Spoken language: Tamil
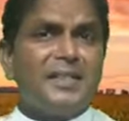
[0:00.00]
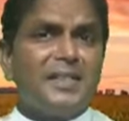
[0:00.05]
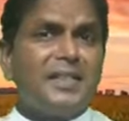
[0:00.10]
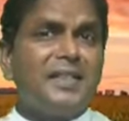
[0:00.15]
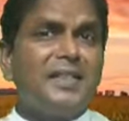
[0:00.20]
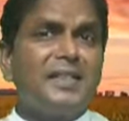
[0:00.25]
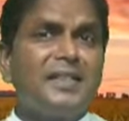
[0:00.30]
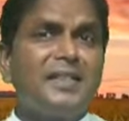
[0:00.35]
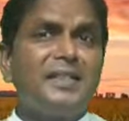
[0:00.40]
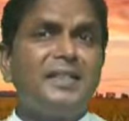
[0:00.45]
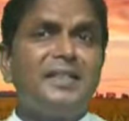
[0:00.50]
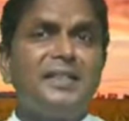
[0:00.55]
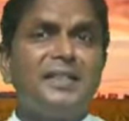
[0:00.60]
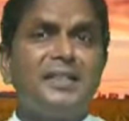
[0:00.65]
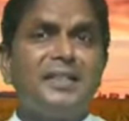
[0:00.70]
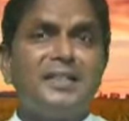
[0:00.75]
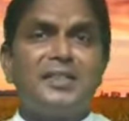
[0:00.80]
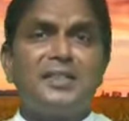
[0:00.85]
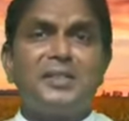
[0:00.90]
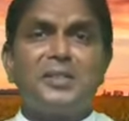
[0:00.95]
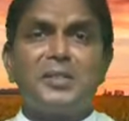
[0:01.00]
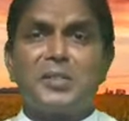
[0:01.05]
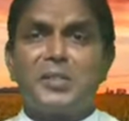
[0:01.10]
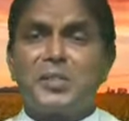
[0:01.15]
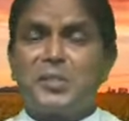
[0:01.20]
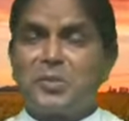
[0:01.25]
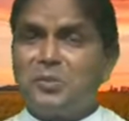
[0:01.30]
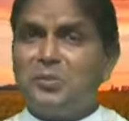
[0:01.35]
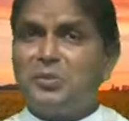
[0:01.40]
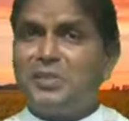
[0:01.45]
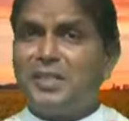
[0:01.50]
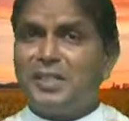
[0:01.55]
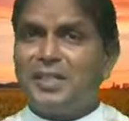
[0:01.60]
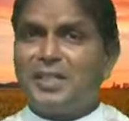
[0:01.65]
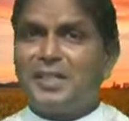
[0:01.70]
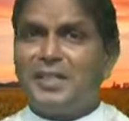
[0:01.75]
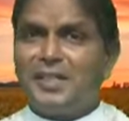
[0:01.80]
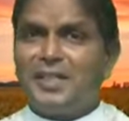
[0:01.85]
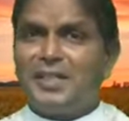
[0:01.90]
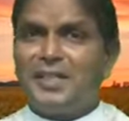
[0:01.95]
நிலையில் இருந்த
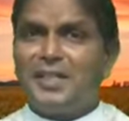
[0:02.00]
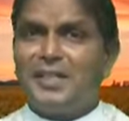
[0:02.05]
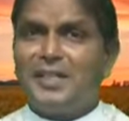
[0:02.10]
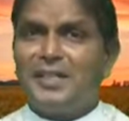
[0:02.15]
சூழ்நிலையிலே